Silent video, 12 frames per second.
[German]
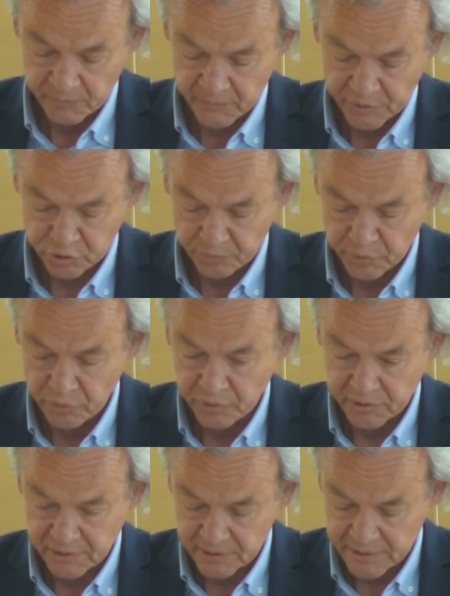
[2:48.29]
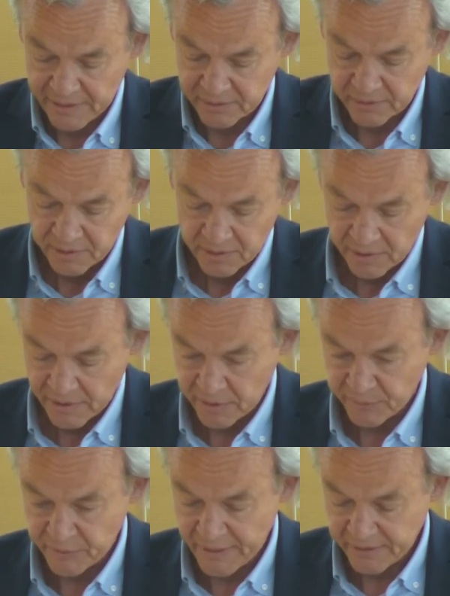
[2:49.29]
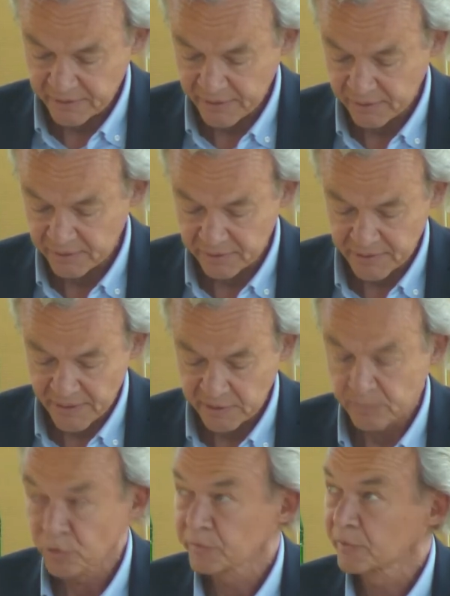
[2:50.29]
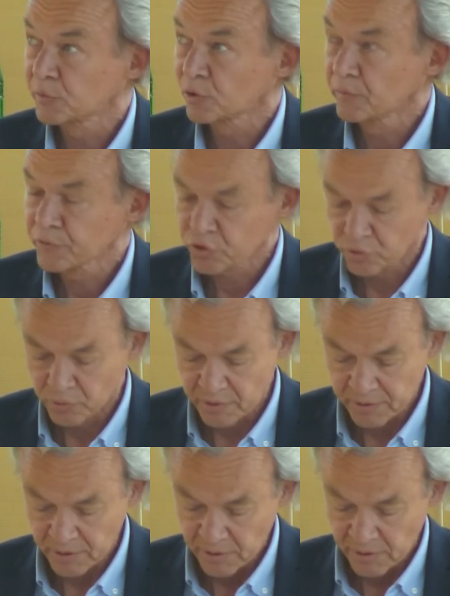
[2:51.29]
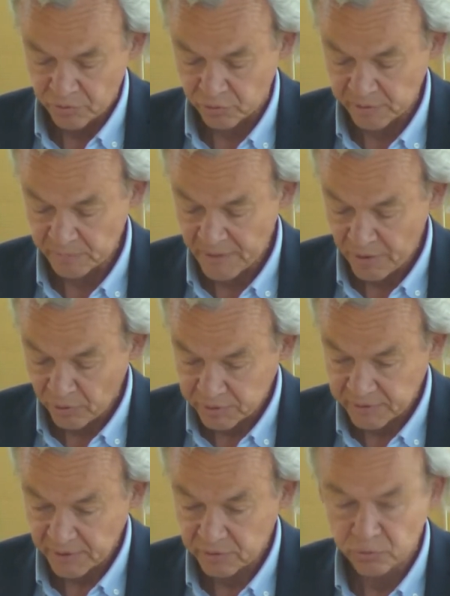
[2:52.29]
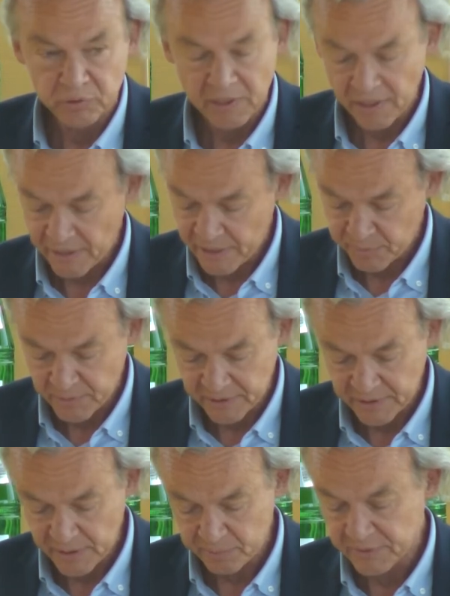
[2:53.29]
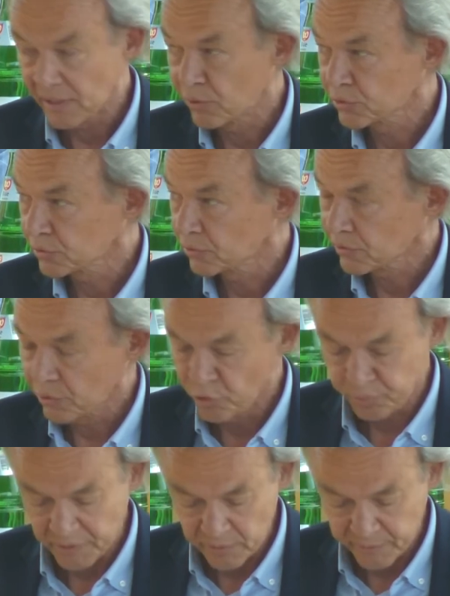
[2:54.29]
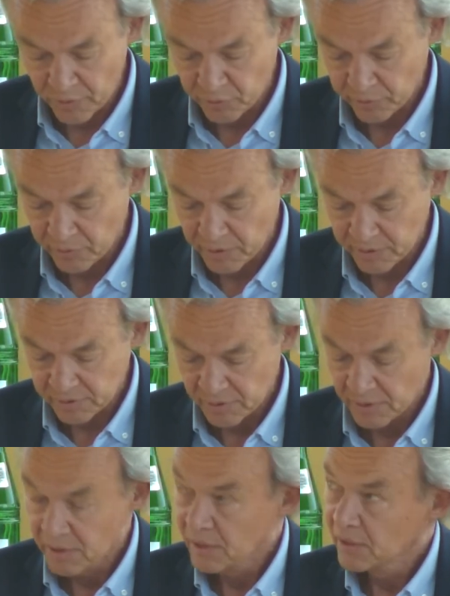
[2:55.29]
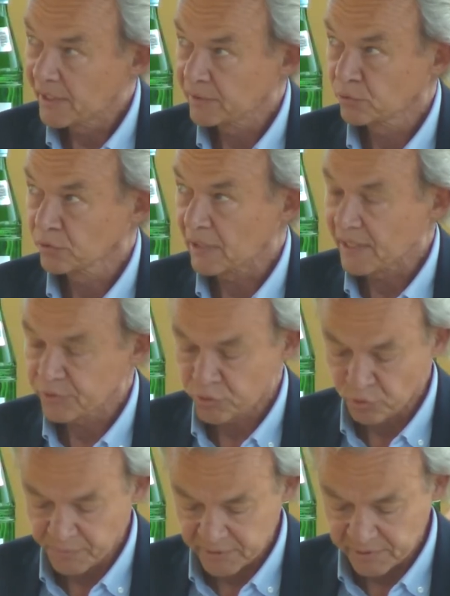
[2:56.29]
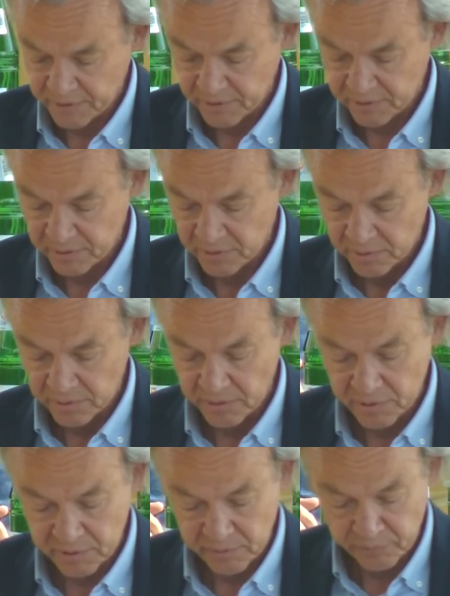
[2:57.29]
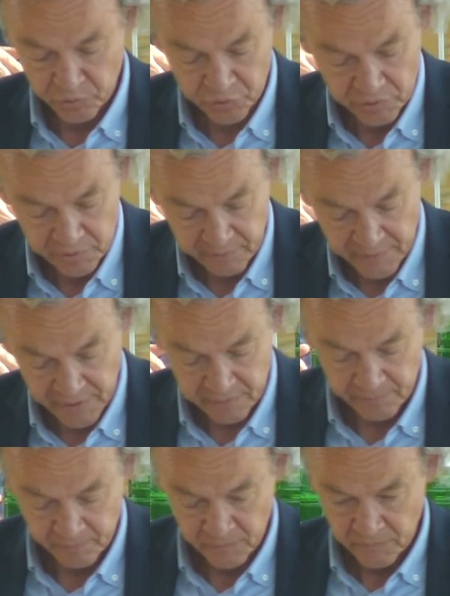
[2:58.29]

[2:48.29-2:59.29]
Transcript: Dazu benötigt das Land ein flächendeckendes Angebot von Berufsschulen, zu dem auch deren gute Erreichbarkeit mit Auto oder ÖPNV gehört. Ein Azubi-Ticket ist wünschenswert.